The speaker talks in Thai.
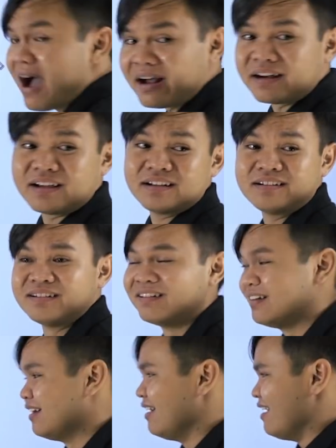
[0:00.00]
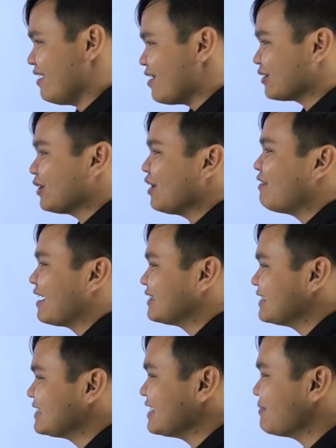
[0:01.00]
วังนะน้องต้องระวัง
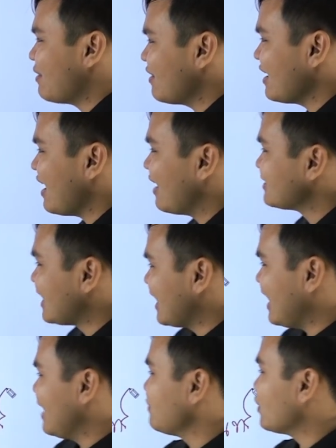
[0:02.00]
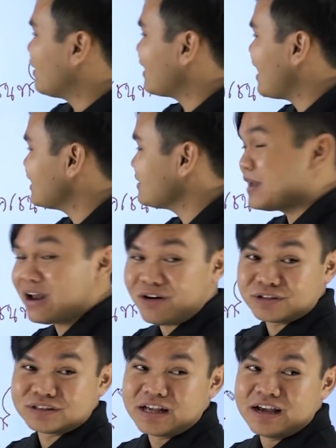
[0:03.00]
จริงๆเพราะเนี่ยสระเออยู่ข้างหน้าใช่ไหมเรา
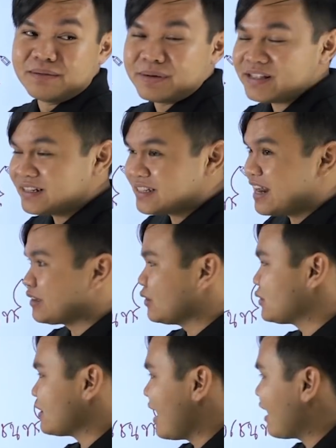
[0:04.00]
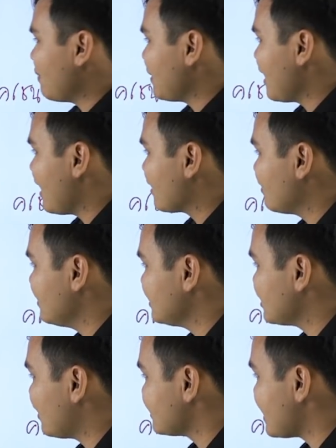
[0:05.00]
เอาพยัญชนะตัวสุดท้ายเข้าไปแทนก็คือ
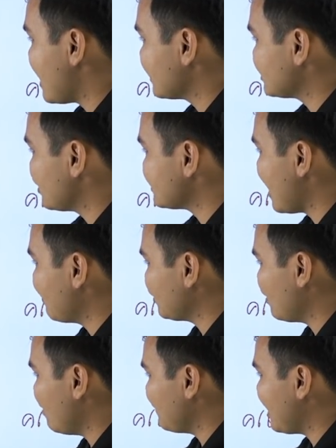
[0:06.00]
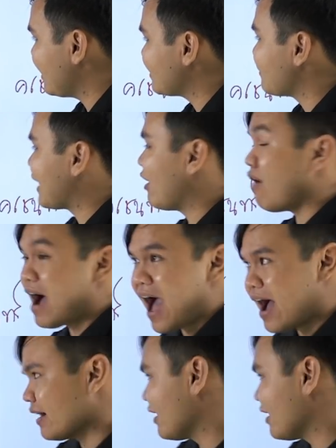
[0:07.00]
ชอช้างชอช้างมันต้องเข้าไปแทนตำแหน่งออ่าง